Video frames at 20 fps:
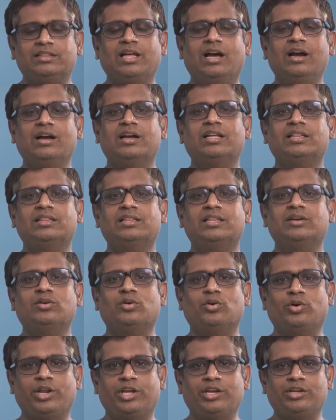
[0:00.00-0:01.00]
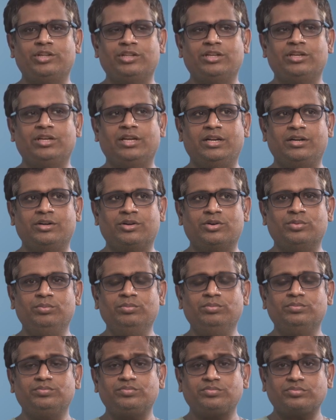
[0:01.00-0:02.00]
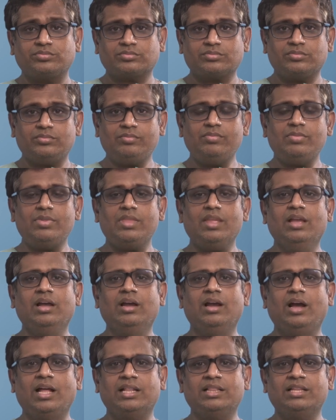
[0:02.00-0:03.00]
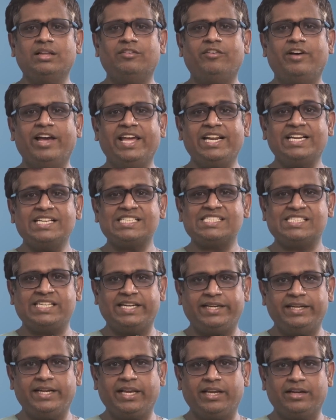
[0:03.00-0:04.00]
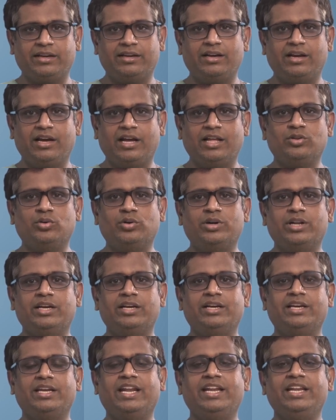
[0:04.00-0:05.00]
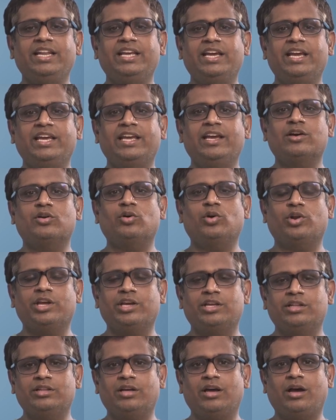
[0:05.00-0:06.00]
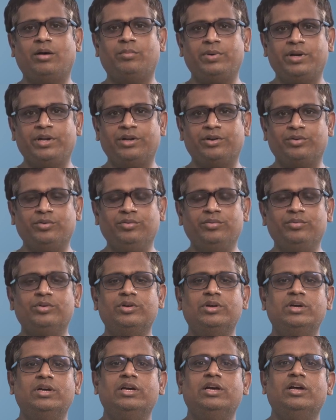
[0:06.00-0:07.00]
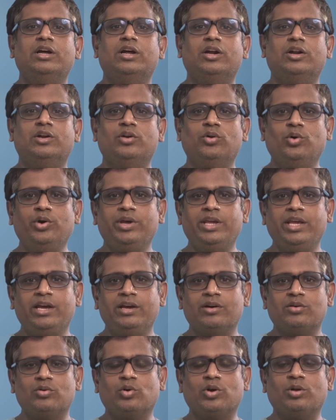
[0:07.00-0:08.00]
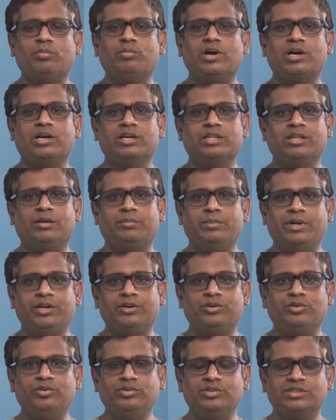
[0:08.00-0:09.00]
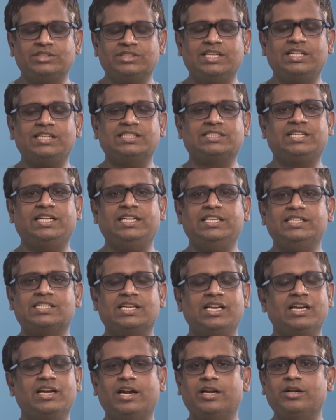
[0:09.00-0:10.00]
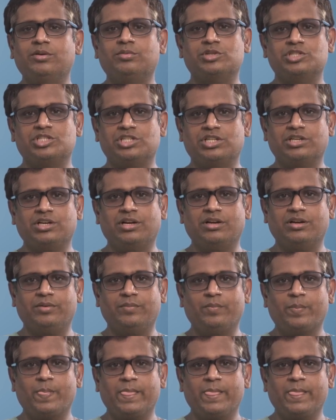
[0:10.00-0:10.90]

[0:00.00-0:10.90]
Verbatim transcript: தாக்கத்தை குறைக்குது என்றும் அந்த வைரஸ் ஷெட்டிங் அதோட எண்ணிக்கையை குறைக்குது அப்படின்னும் நோயை குணமாக்குது அப்படின்னும் சில ஸ்டடீஸில் கண்டுபிடிச்சிருக்காங்க